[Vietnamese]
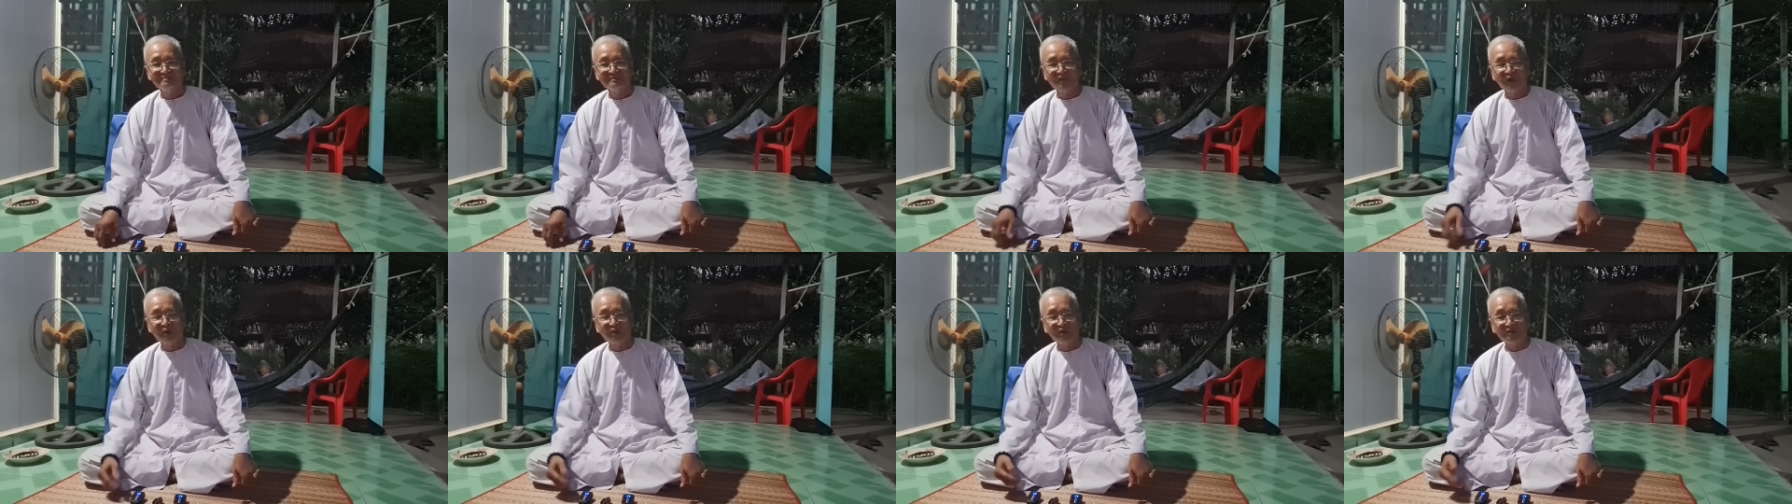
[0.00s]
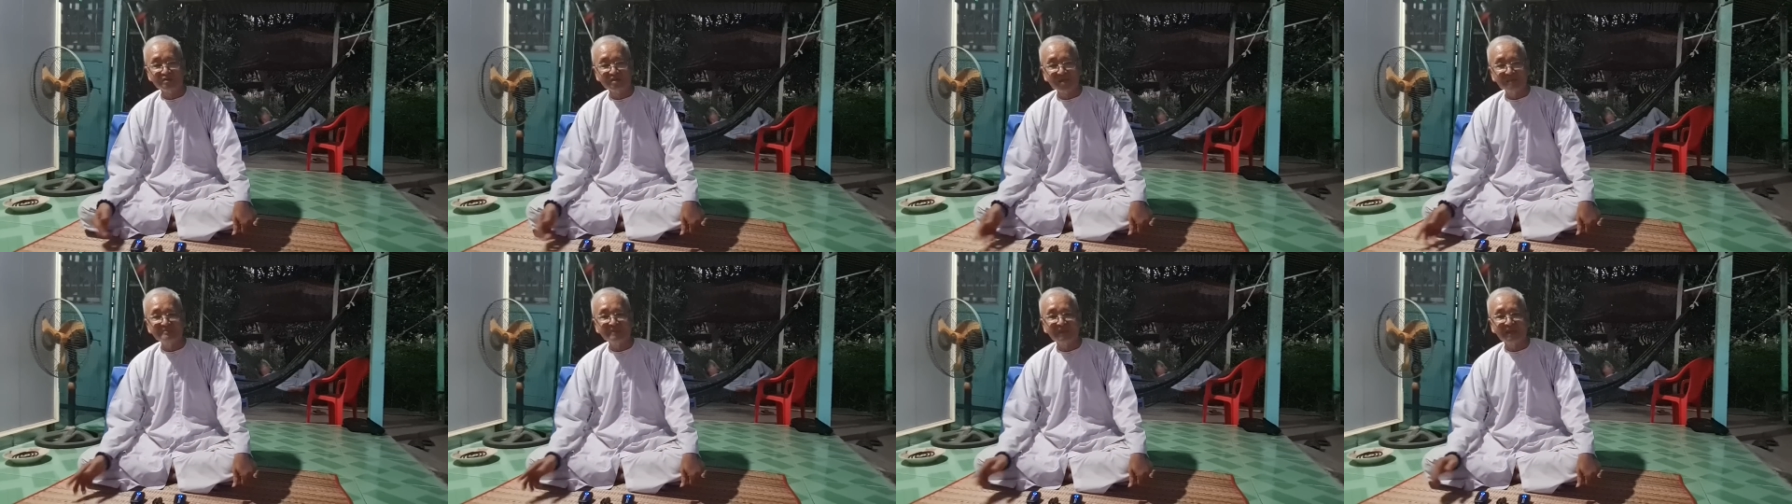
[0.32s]

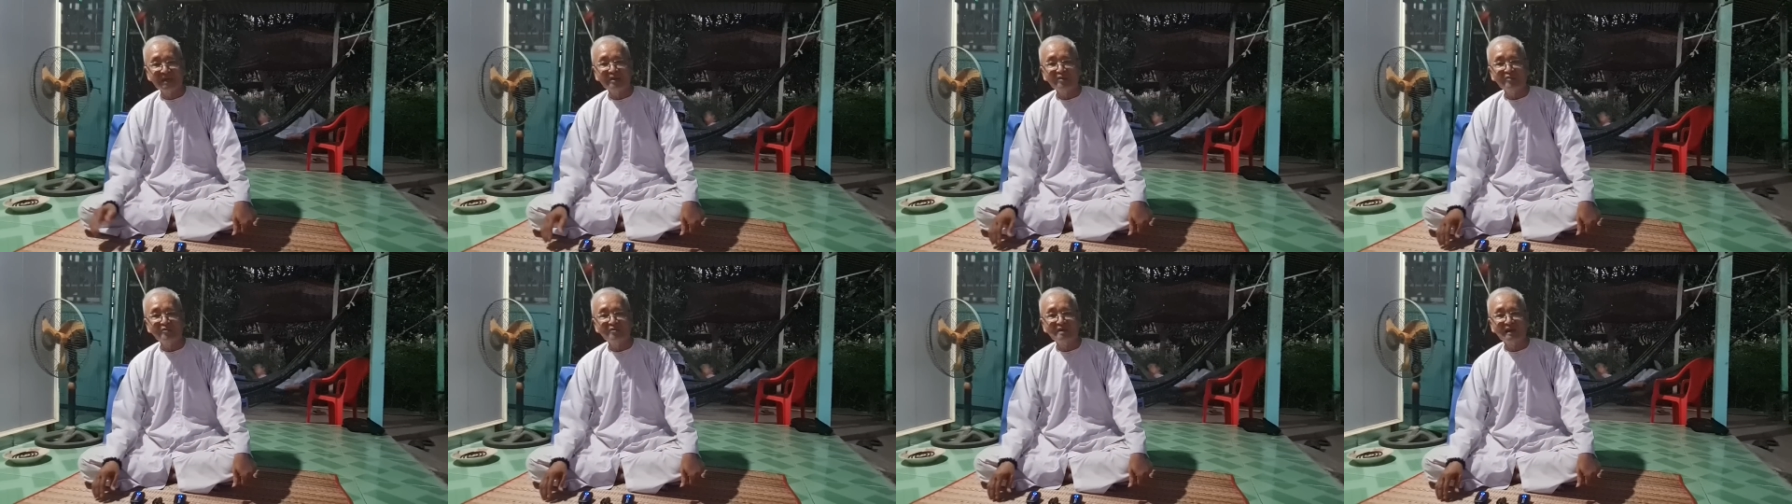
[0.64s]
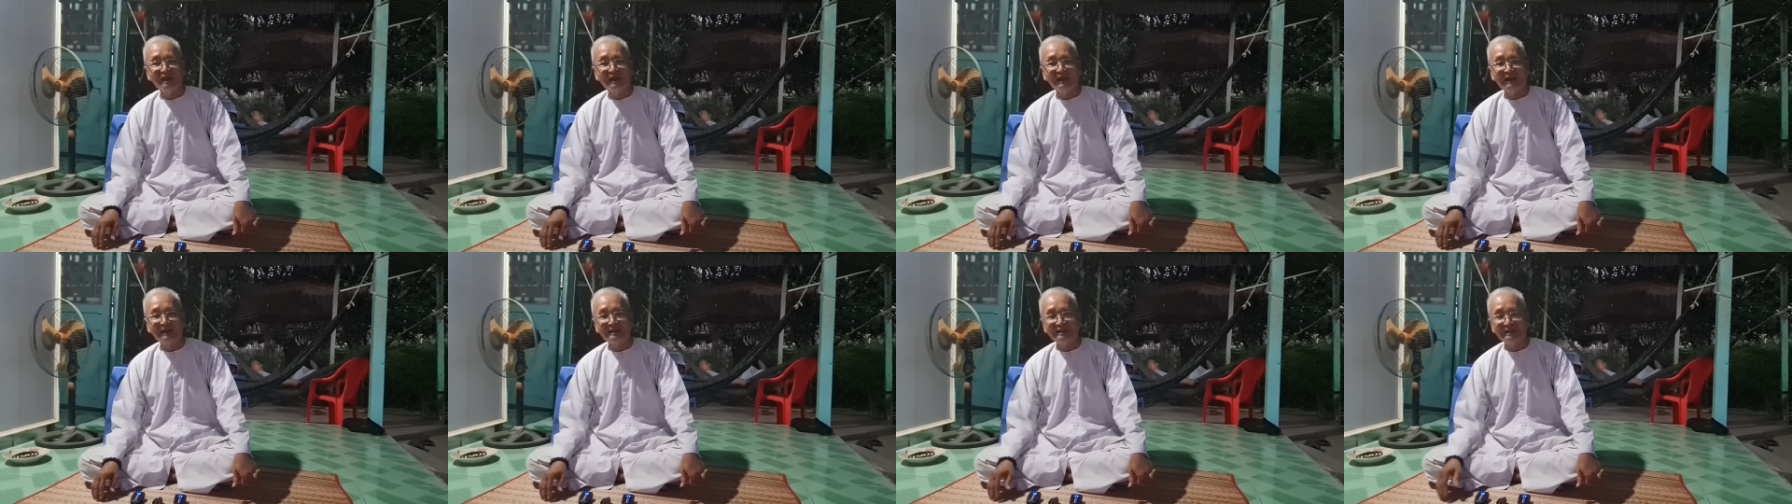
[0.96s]
rồi tiếp theo
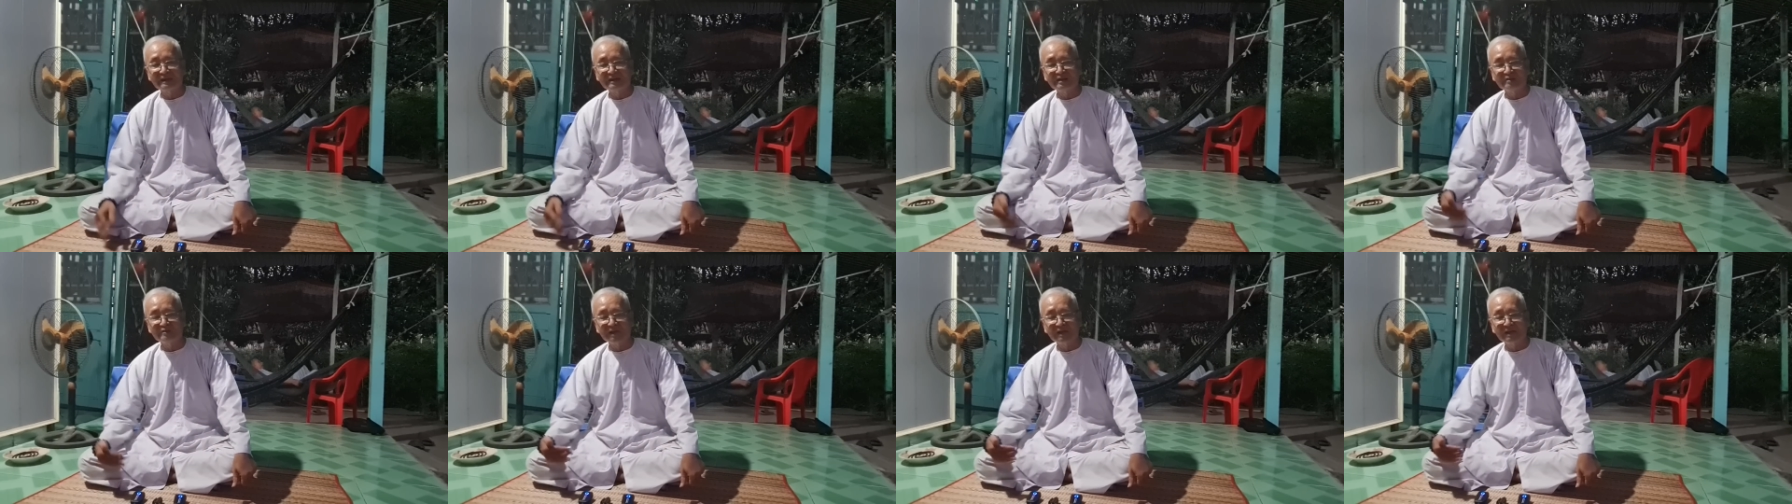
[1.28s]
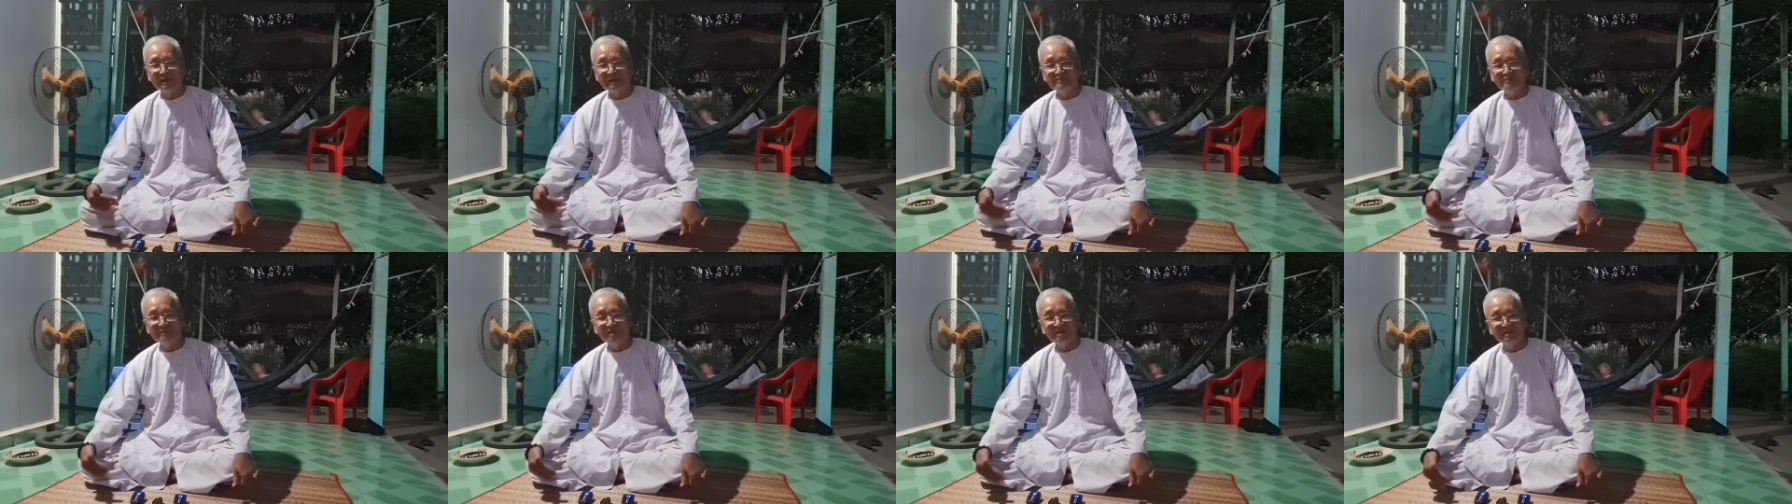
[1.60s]
là những điều
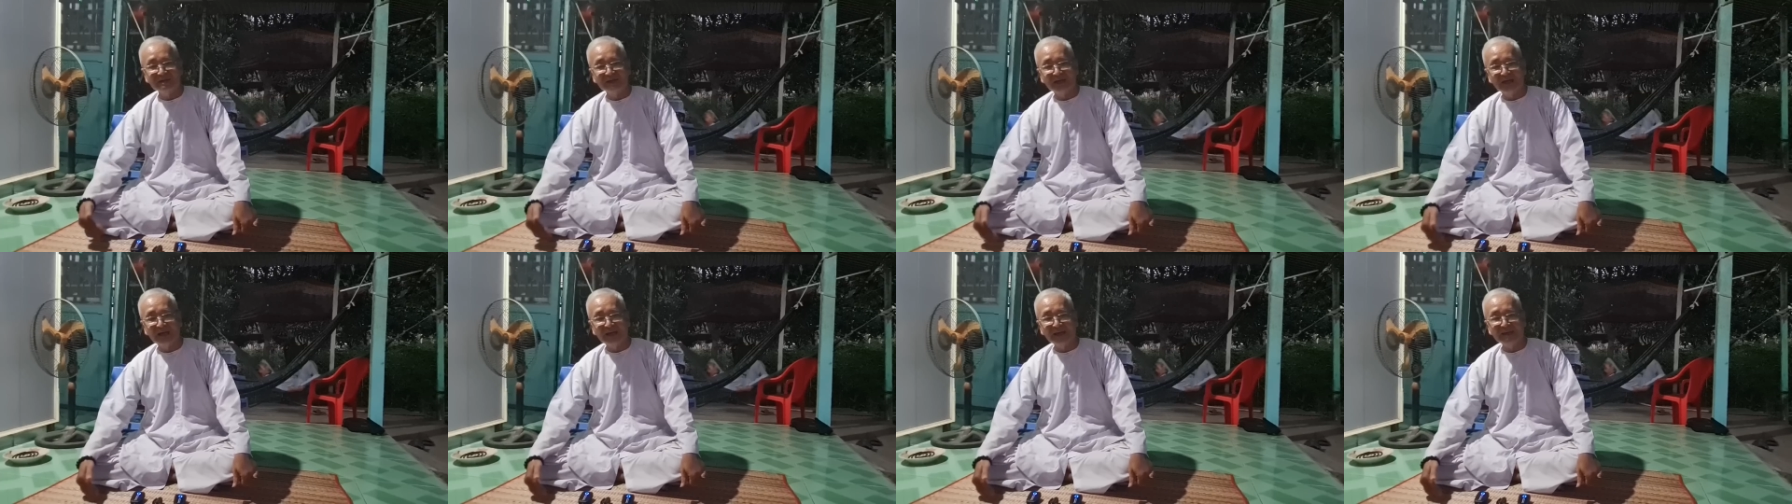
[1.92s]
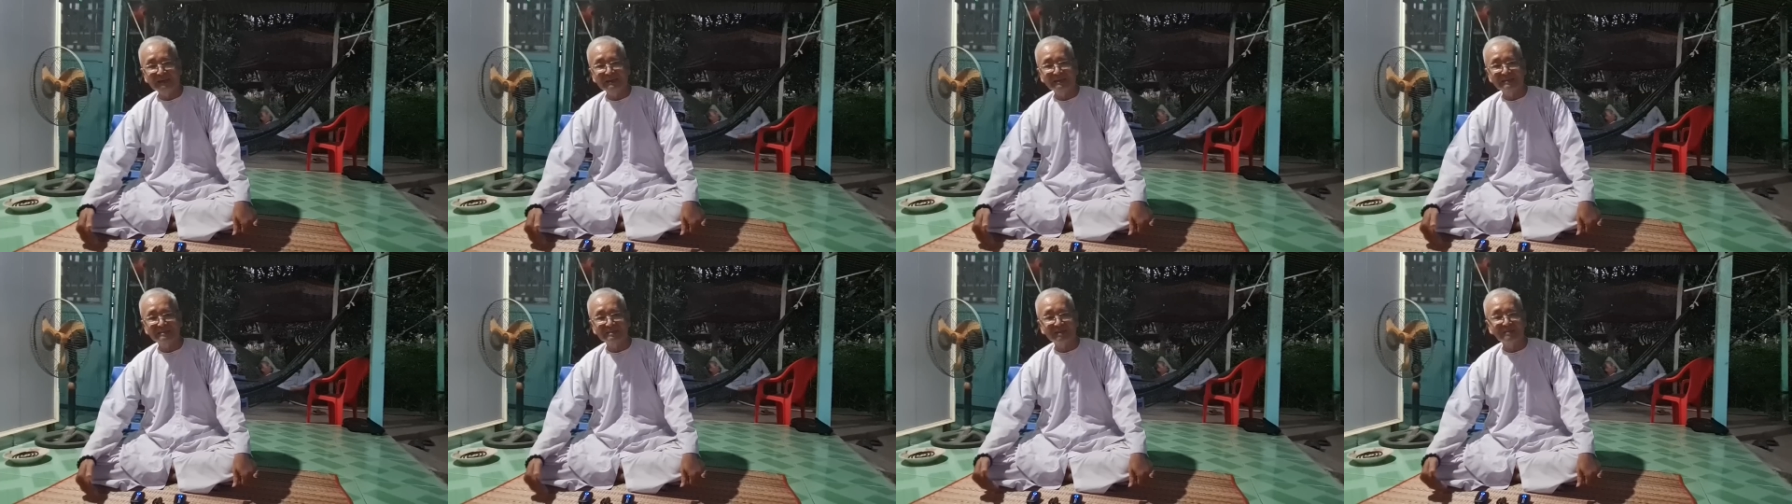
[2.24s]
đăng cấm thứ
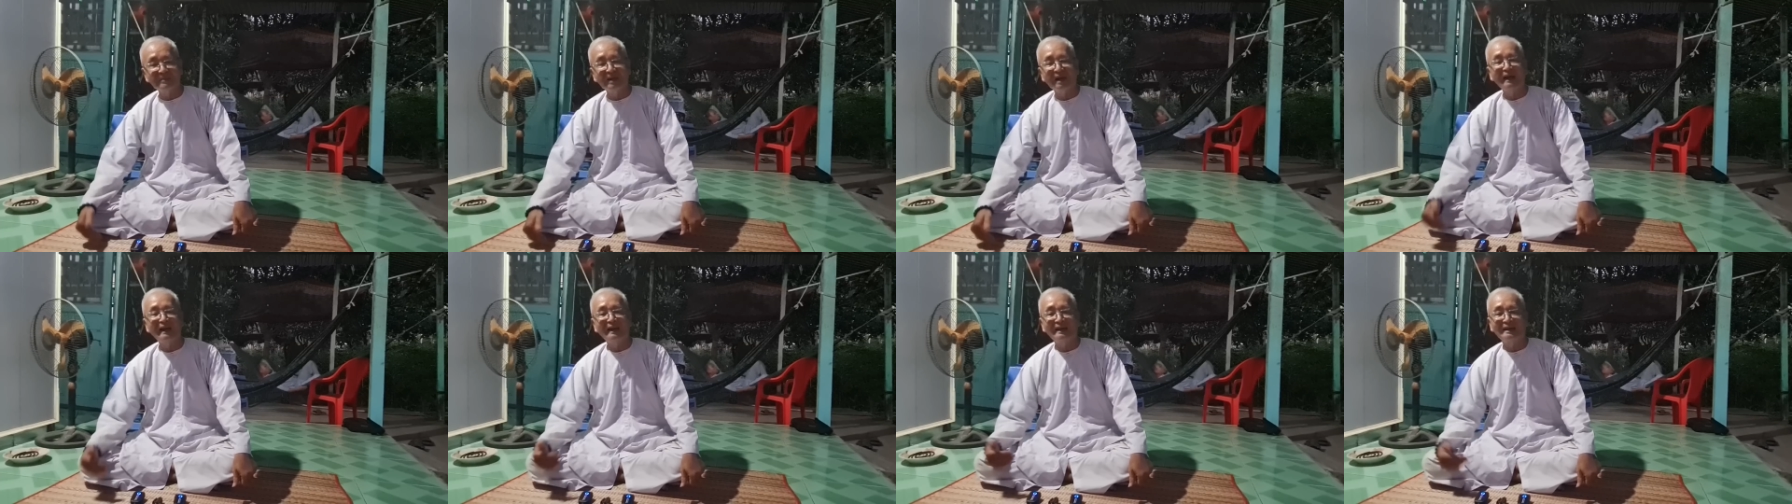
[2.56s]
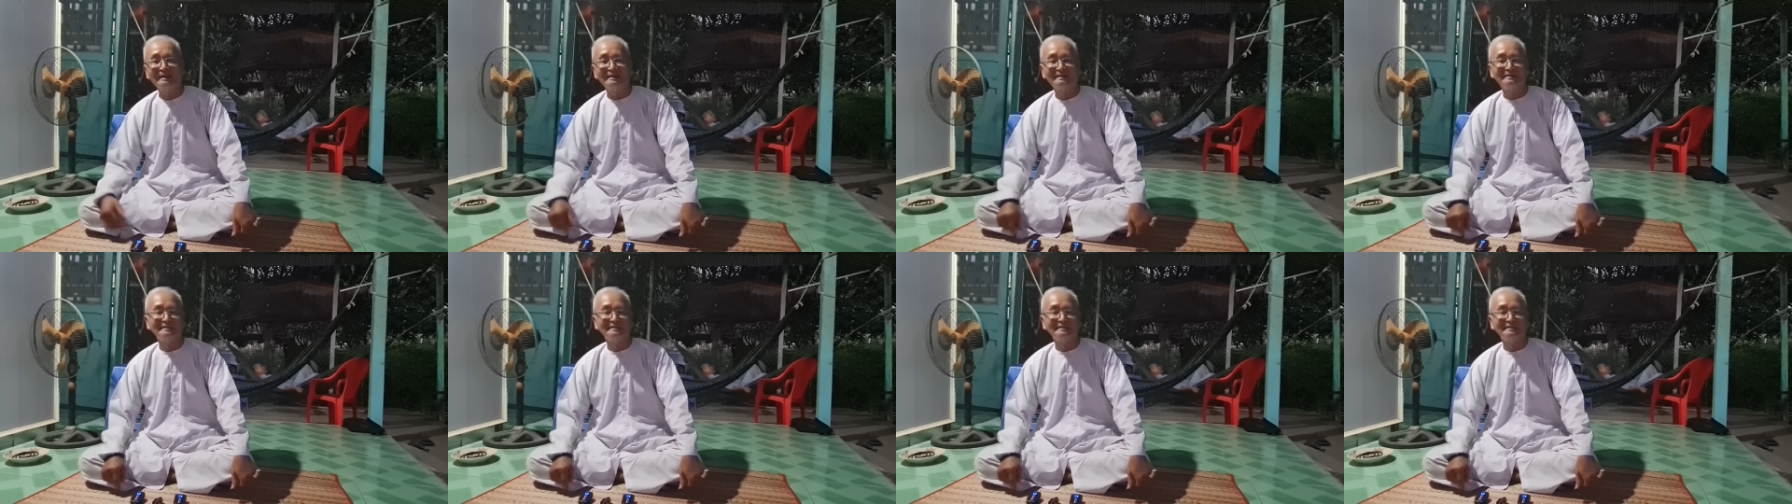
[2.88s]
hai thứ ba